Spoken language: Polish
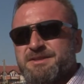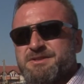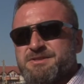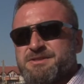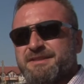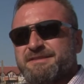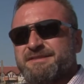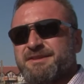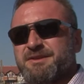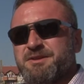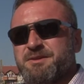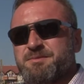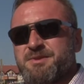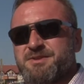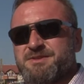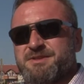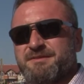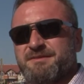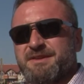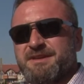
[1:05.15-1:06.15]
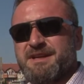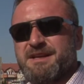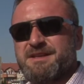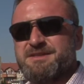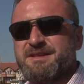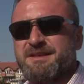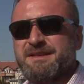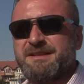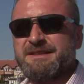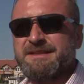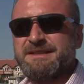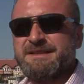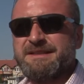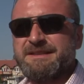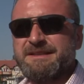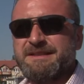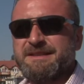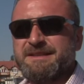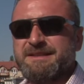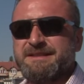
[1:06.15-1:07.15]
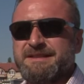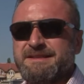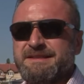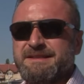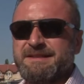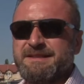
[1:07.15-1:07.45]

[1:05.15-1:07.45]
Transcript: e, że sąd może wydać e,